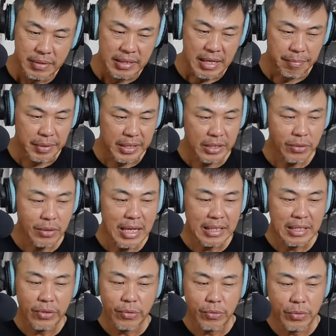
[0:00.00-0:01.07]
Nah, begitulah
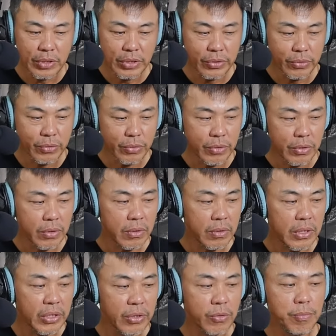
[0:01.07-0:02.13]
new new
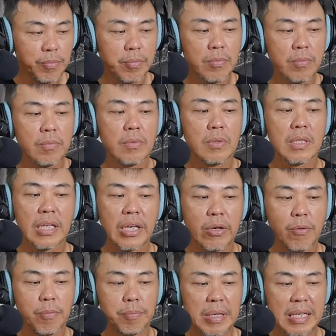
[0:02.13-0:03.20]
new
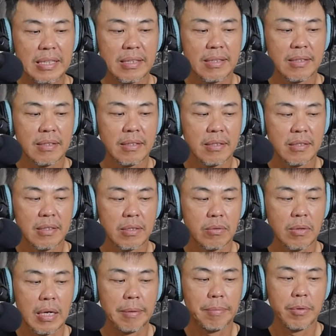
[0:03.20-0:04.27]
dua Blade
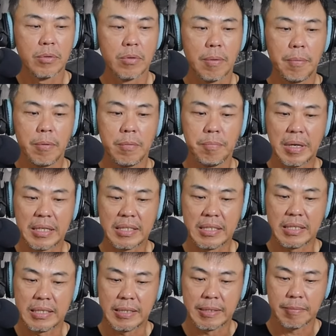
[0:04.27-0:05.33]
2024
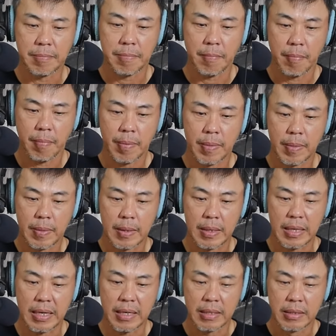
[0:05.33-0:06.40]
ini.
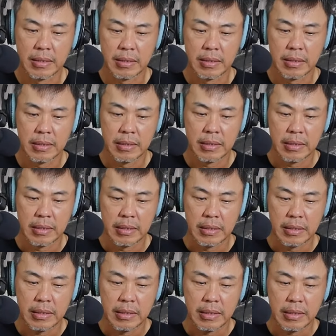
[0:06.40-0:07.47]
Ya.
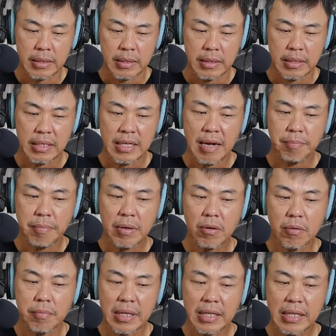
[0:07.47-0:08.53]
Kenapa
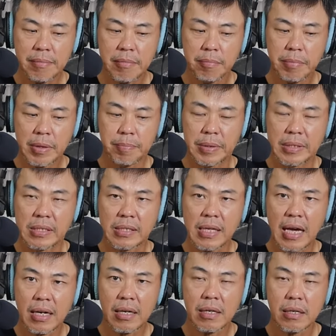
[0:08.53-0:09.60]
kok mereka
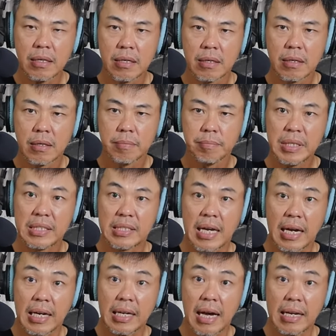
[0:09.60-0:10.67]
memperbesar
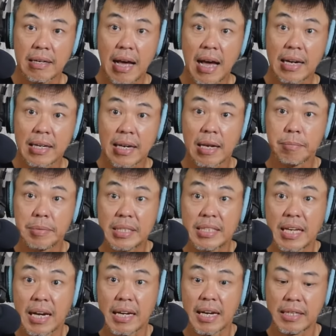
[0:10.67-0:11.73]
pijakan areal
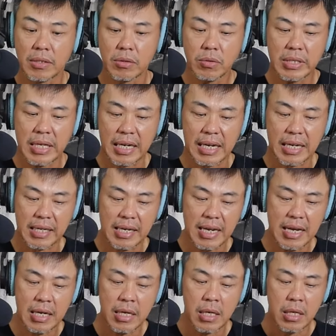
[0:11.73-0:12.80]
pijakan itu ya
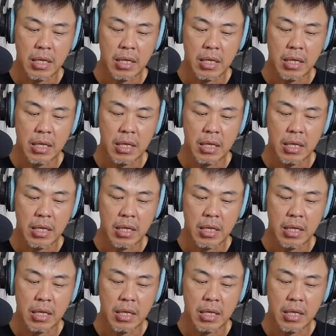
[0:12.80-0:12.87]
karena